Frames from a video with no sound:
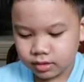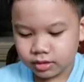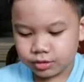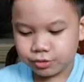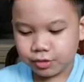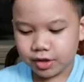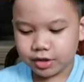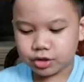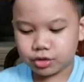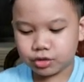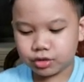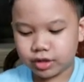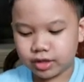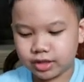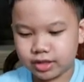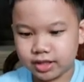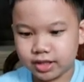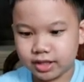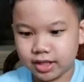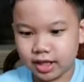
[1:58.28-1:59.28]
So, as you can
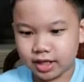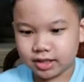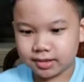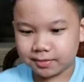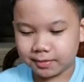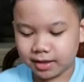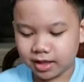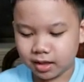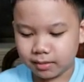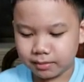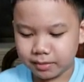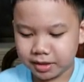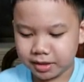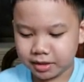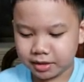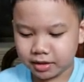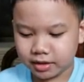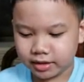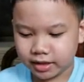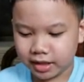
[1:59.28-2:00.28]
see, guys,
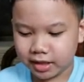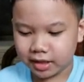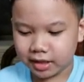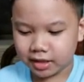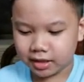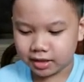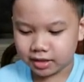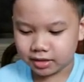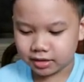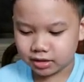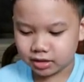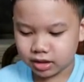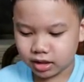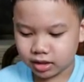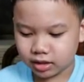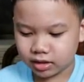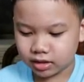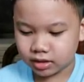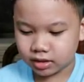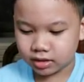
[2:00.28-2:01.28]
maraming tail
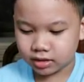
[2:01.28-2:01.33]
dyan.